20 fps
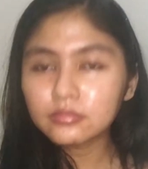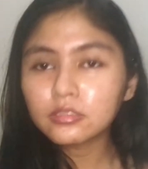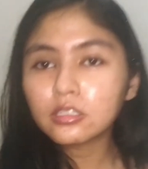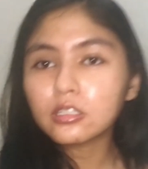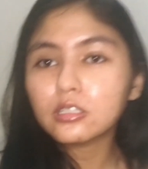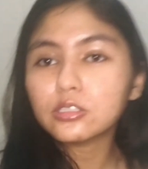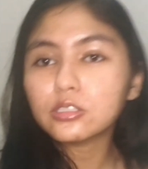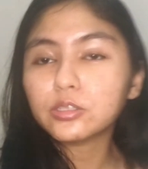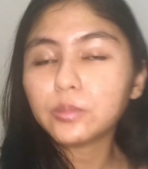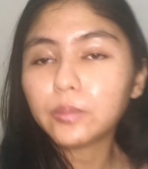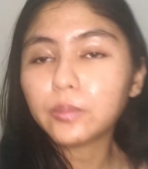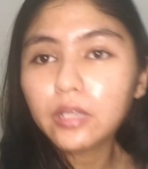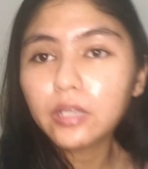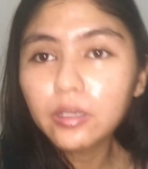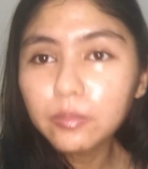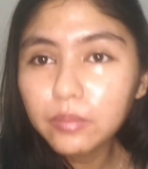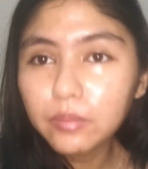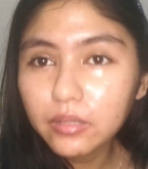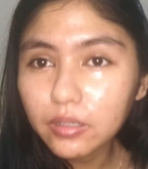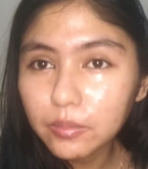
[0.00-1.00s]
supaya
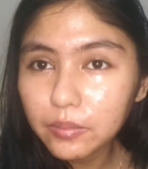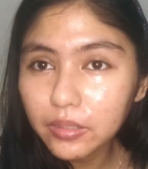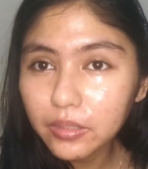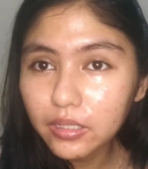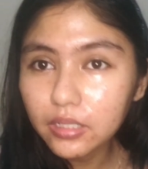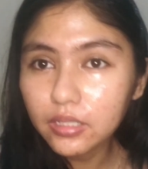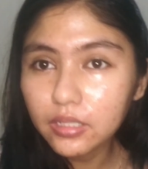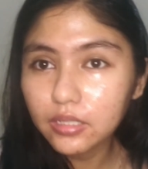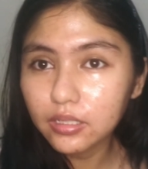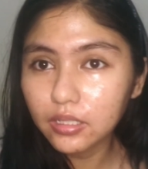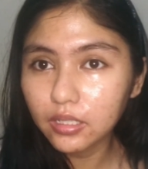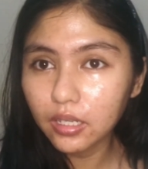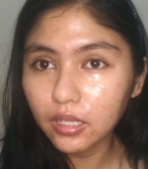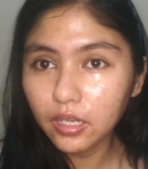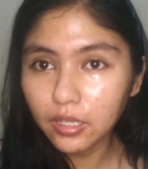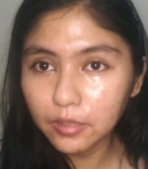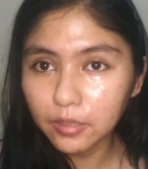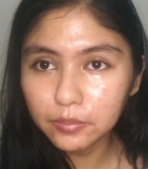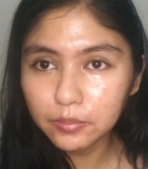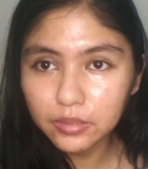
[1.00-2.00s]
makeupnya kelihatan
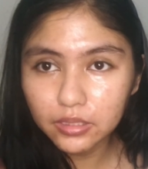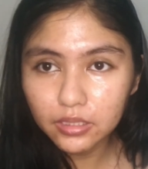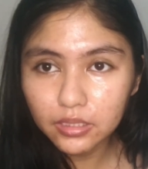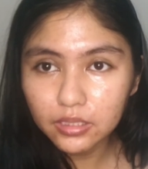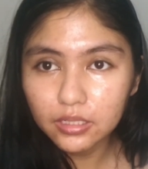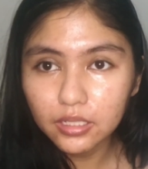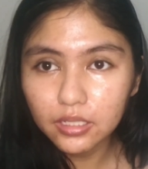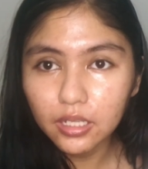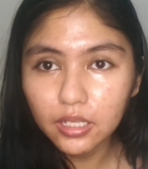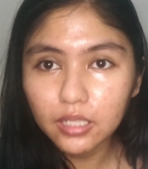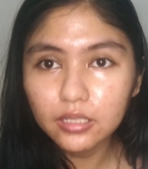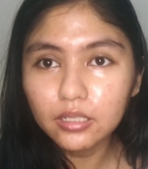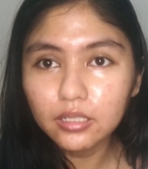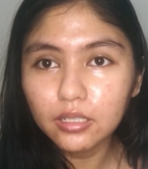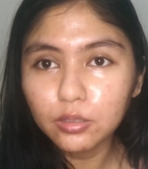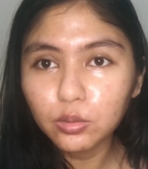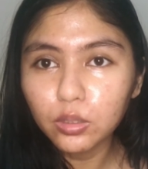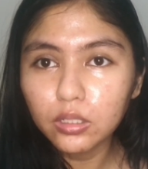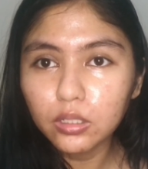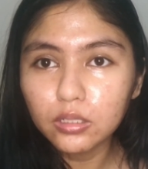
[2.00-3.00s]
alami dan aku
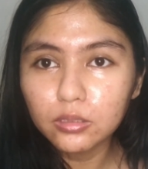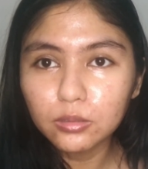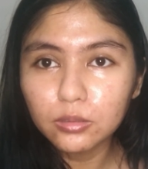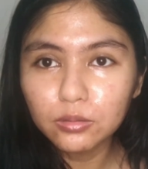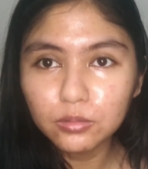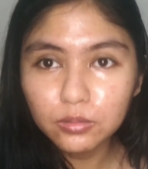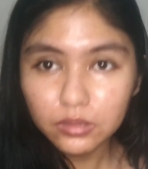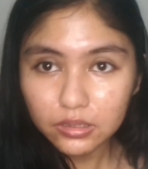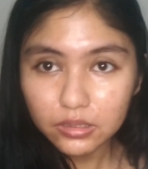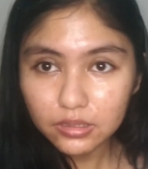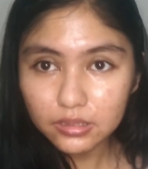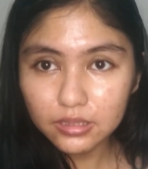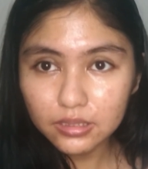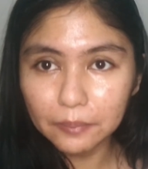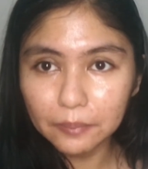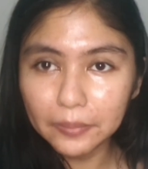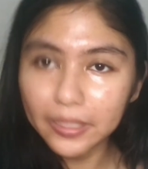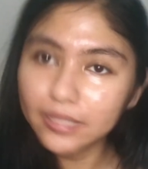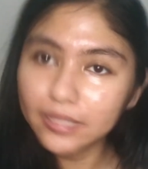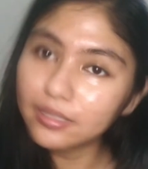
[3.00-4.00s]
akan tunggu ini
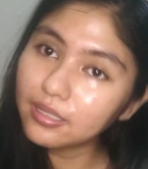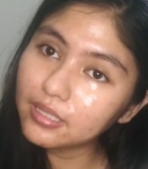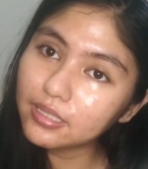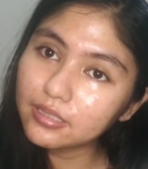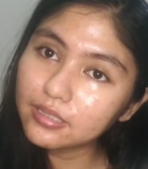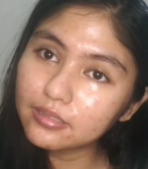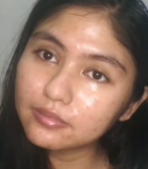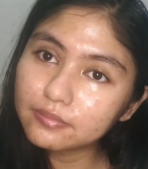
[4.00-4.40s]
sampai kering